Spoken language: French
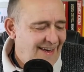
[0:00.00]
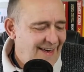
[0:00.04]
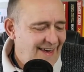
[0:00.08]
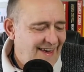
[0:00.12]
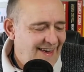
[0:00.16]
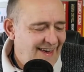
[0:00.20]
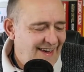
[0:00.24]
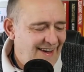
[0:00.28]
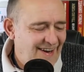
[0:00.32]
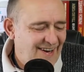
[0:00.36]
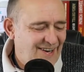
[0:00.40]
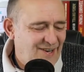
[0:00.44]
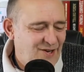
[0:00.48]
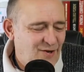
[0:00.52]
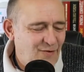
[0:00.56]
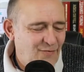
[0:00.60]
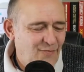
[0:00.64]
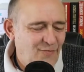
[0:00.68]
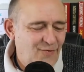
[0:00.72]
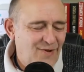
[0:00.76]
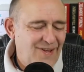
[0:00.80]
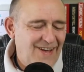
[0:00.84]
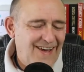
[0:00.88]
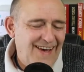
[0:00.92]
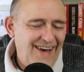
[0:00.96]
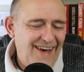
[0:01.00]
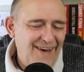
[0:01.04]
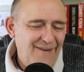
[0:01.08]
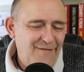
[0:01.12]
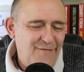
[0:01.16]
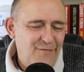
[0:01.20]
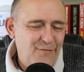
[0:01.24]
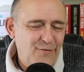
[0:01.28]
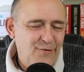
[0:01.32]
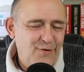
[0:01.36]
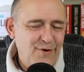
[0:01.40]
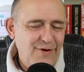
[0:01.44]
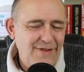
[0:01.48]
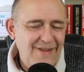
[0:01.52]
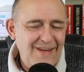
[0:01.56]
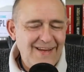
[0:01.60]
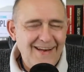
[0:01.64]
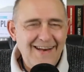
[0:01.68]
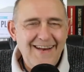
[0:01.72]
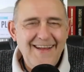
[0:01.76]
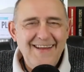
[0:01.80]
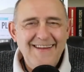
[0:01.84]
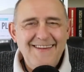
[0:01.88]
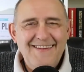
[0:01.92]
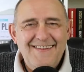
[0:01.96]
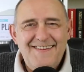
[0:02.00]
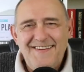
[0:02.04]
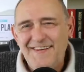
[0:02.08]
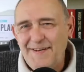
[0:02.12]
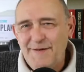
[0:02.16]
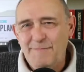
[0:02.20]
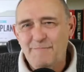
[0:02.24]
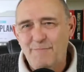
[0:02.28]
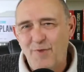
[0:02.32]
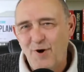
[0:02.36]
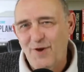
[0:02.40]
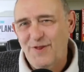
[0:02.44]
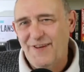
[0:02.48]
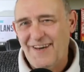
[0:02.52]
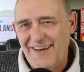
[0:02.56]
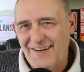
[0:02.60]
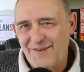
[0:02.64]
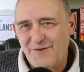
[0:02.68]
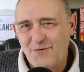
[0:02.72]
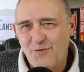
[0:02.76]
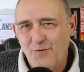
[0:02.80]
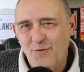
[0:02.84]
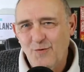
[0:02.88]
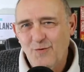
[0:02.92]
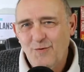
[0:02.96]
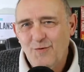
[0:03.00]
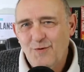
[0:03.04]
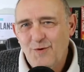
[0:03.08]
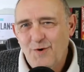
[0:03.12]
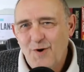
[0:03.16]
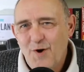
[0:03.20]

et je voudrais vous donner les 10 bonnes raisons